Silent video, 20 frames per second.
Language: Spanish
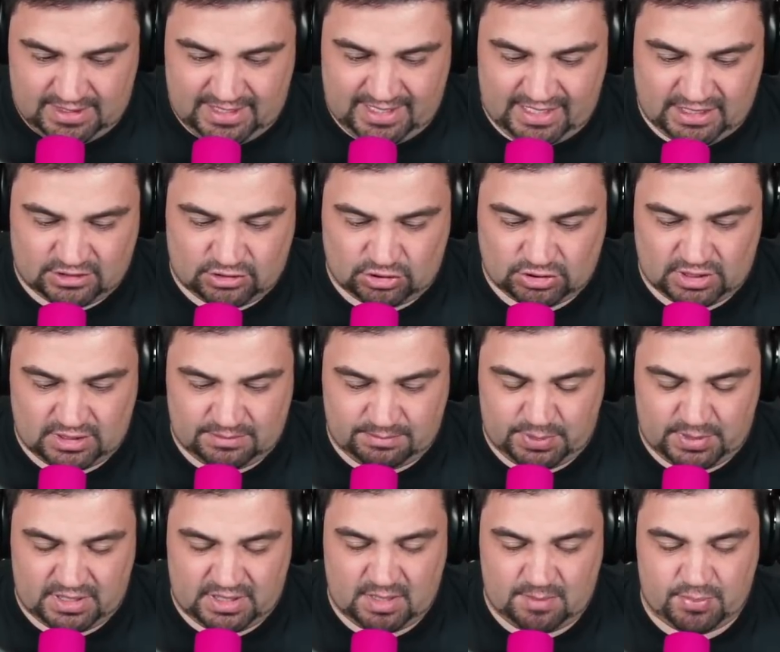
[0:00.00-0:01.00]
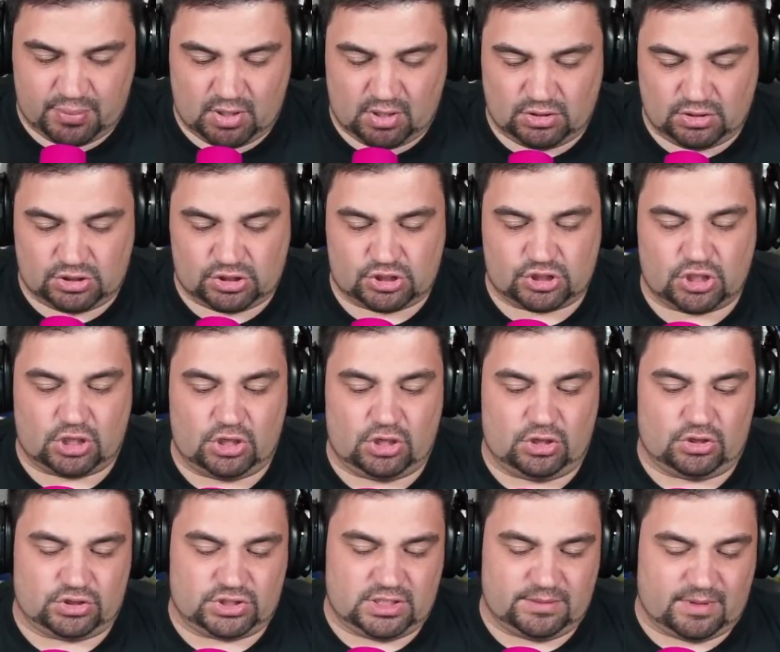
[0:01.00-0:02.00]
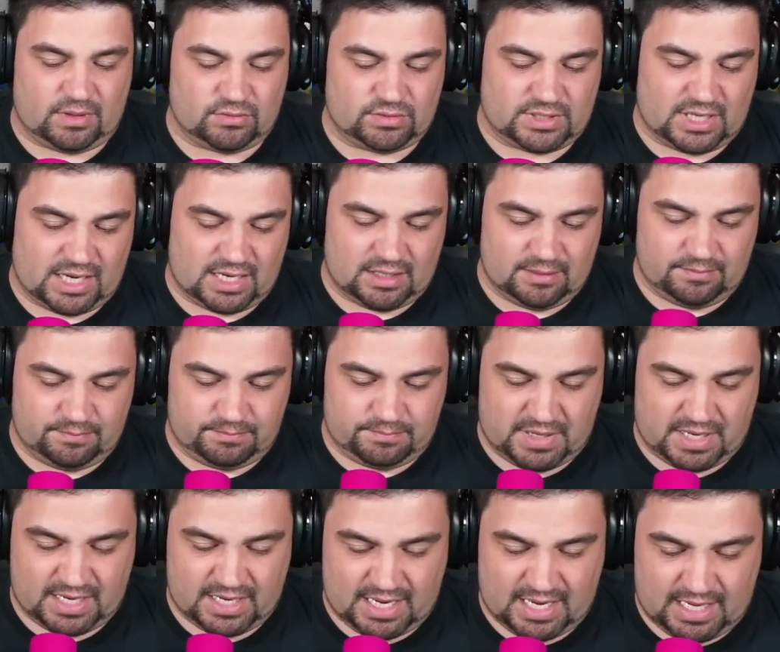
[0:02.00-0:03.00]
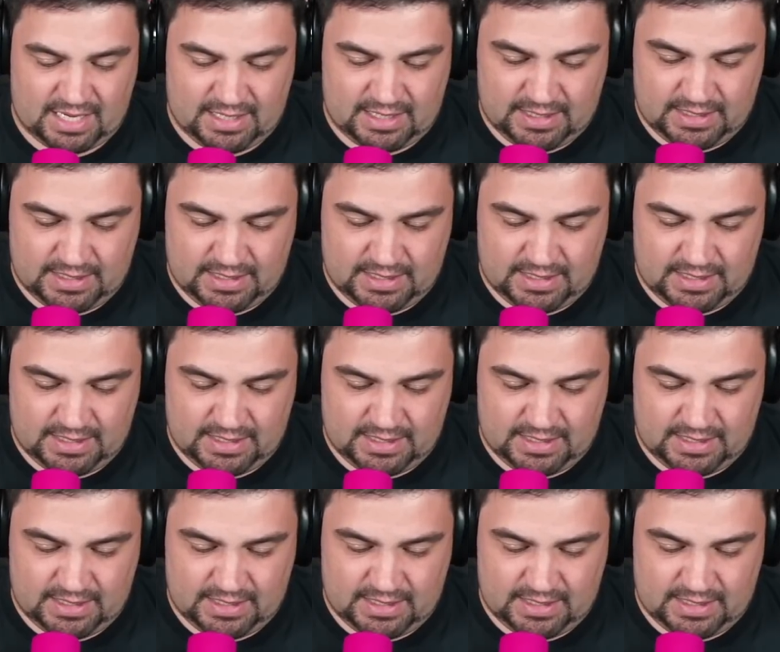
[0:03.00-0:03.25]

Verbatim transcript: Estos en principio solo los iba a usar para...